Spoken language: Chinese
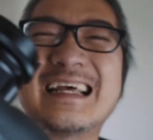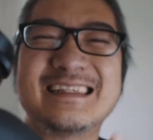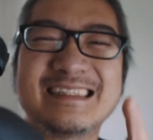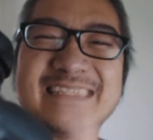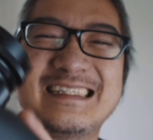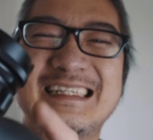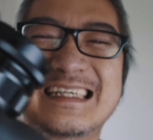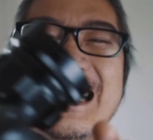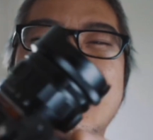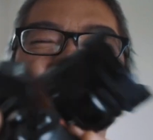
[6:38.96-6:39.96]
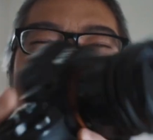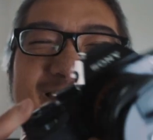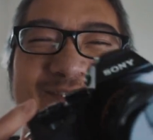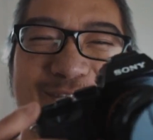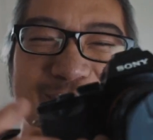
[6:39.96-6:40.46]
然你看到这个
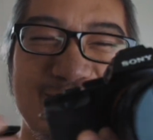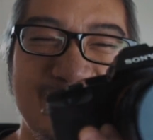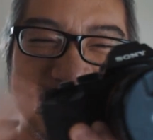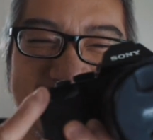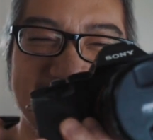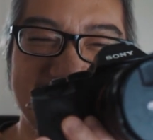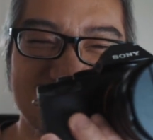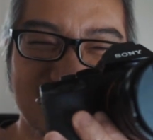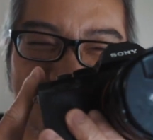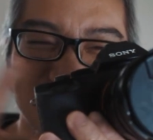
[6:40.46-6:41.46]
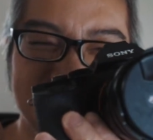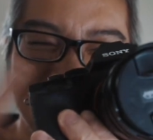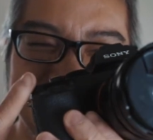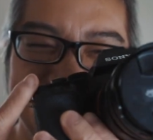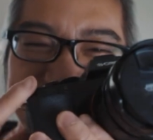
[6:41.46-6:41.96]
时候，我就选择了索
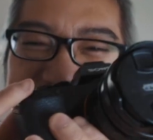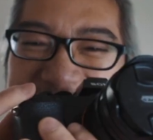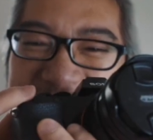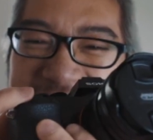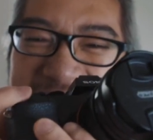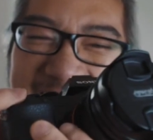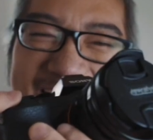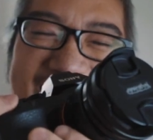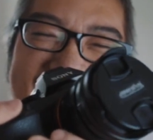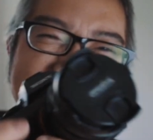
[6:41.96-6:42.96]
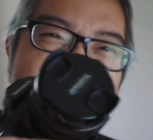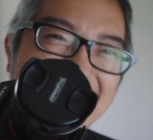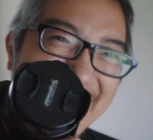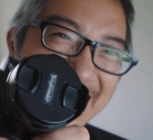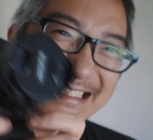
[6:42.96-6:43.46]
尼
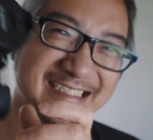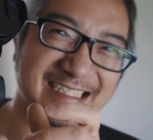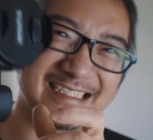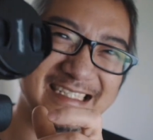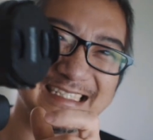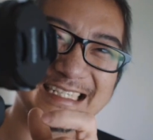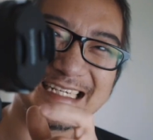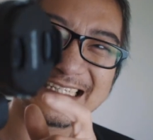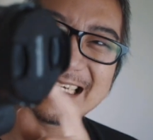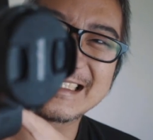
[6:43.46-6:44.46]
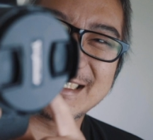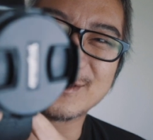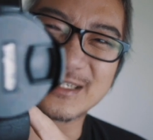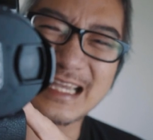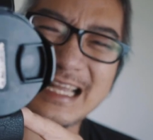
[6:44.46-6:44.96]
A7S 的第一代。当时
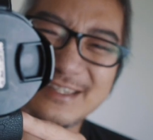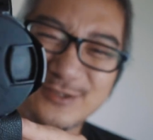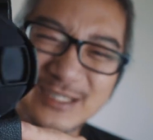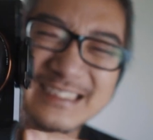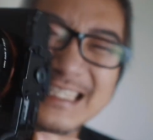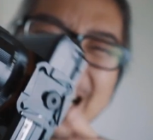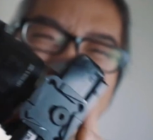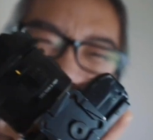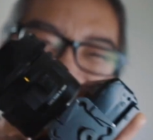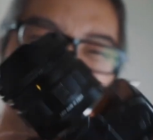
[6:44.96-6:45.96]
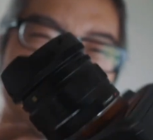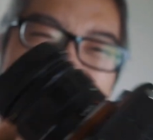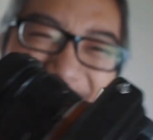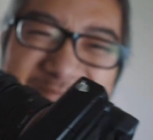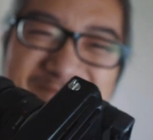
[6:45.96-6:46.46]
我看，我也是看了很多
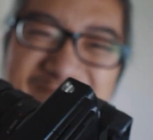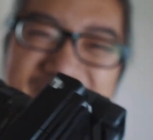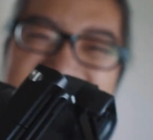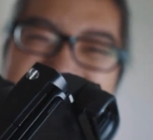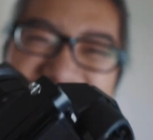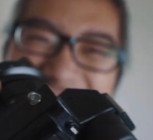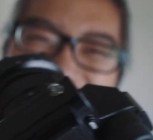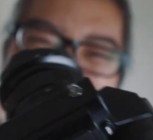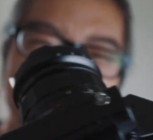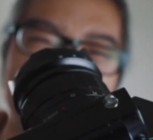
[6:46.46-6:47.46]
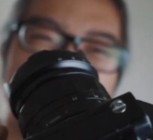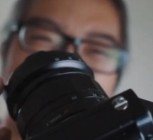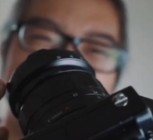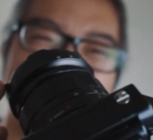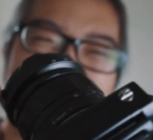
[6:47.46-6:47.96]
的很多
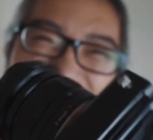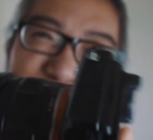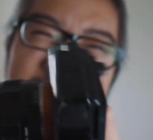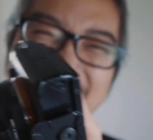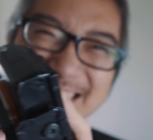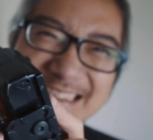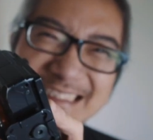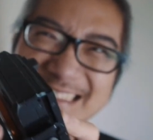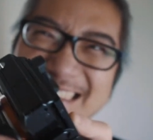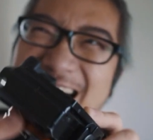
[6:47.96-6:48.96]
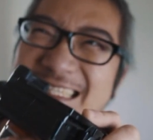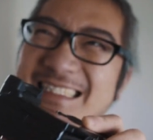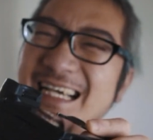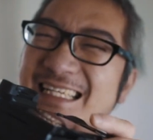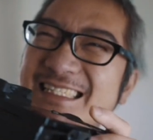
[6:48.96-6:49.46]
review，然后我也参
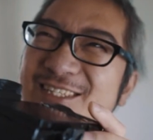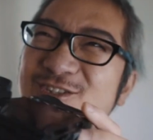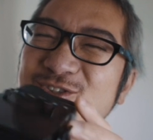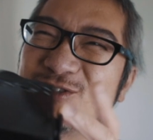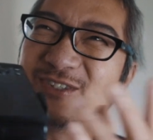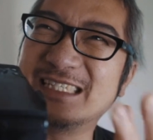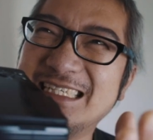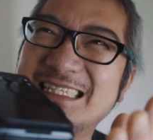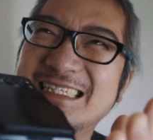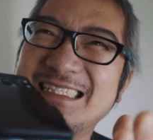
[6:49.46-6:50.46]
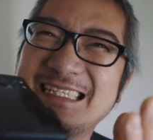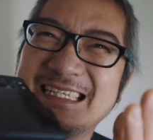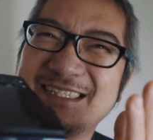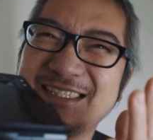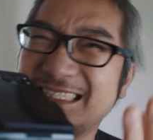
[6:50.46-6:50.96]
加了一些索尼的一
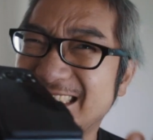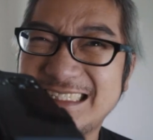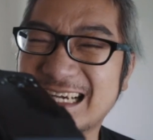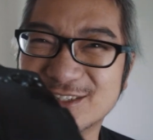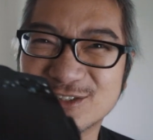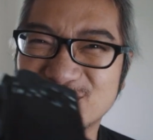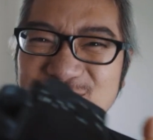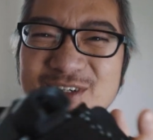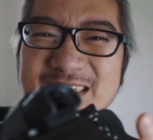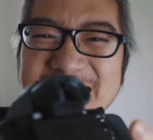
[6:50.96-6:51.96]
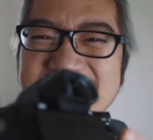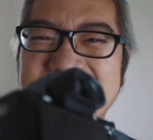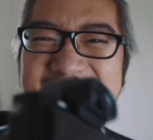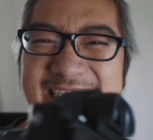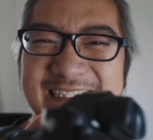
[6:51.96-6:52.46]
些讲座，一
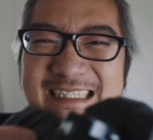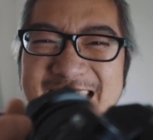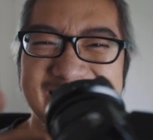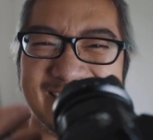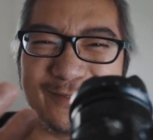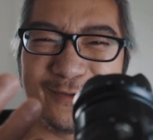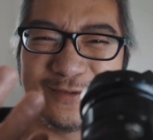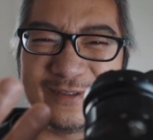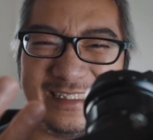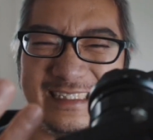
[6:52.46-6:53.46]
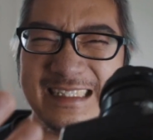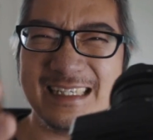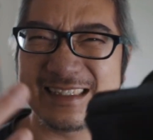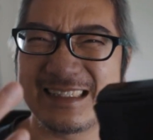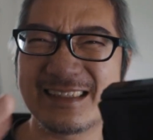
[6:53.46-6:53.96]
些一些的一些
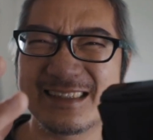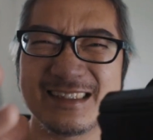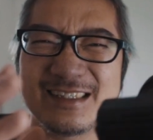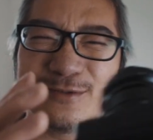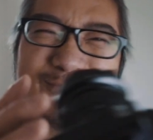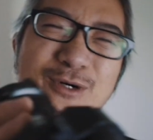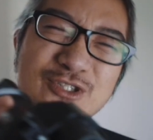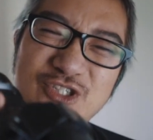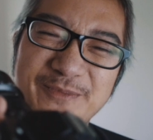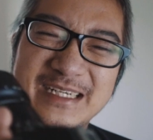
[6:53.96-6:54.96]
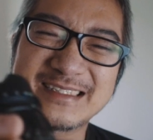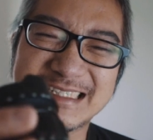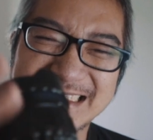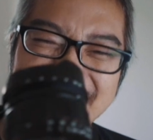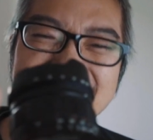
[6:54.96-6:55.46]
的，像是一个 workshop 这样
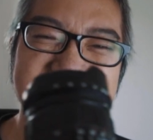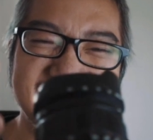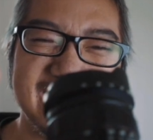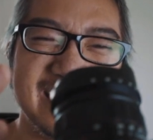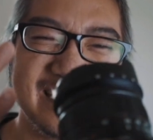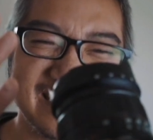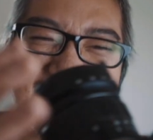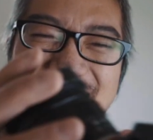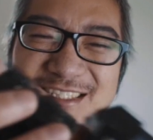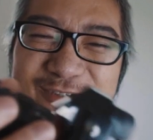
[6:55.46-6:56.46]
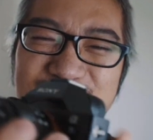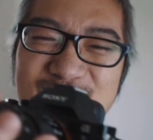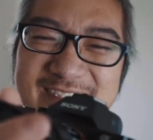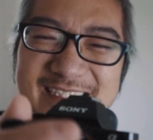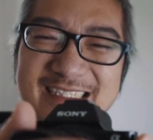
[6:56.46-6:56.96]
子，就你上手
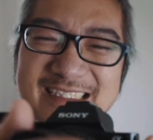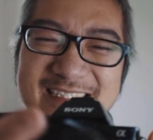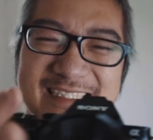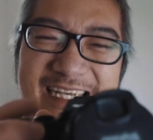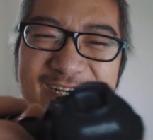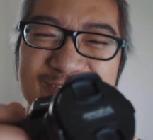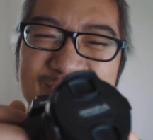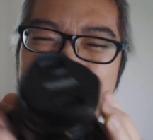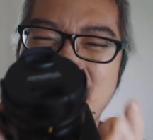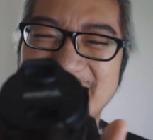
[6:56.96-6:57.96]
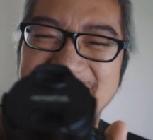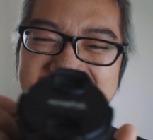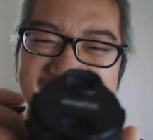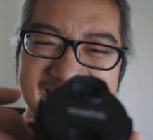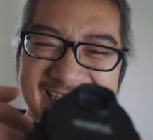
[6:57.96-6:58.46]
去测试，然后去拍
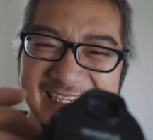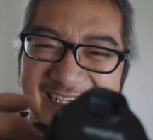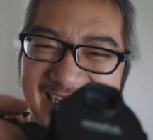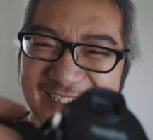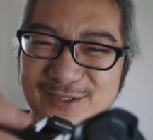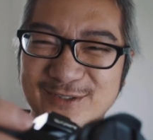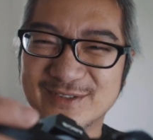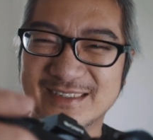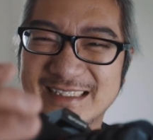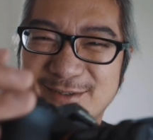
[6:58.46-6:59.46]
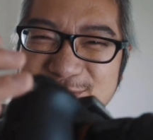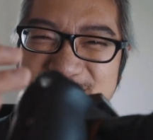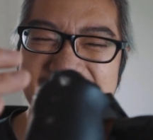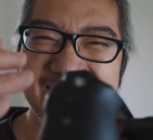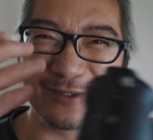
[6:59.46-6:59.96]
摄。那时候。
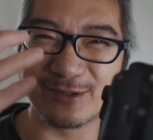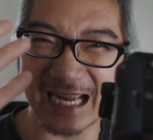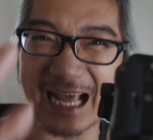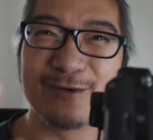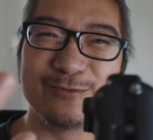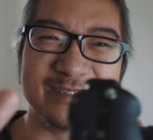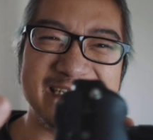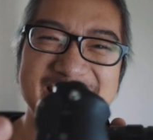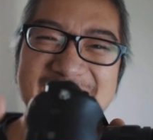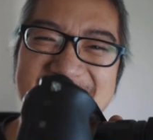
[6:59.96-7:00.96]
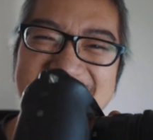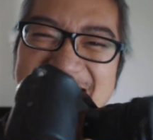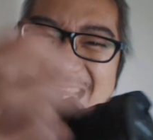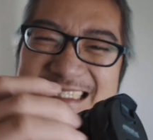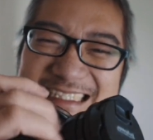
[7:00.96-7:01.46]
那时候我拿了五 D 三，在
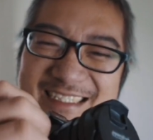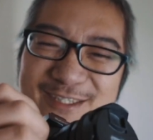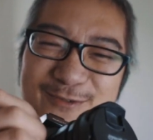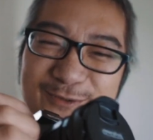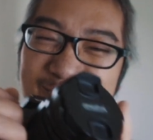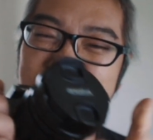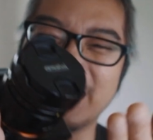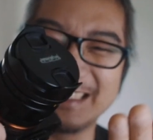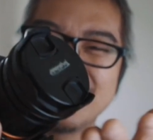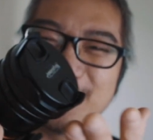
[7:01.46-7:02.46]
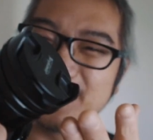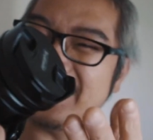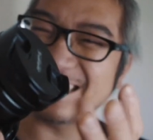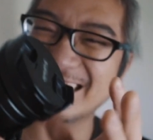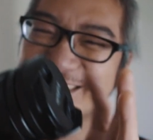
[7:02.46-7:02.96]
拿这个时候，我被我
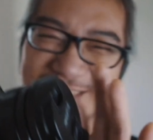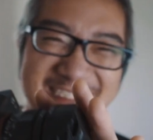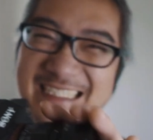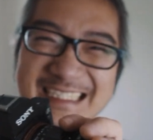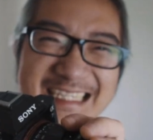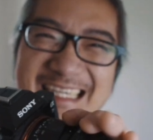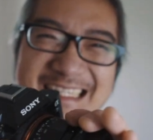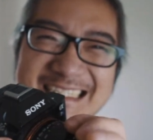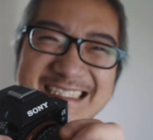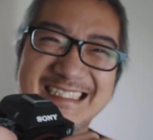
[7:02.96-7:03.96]
被这个所惊艳了。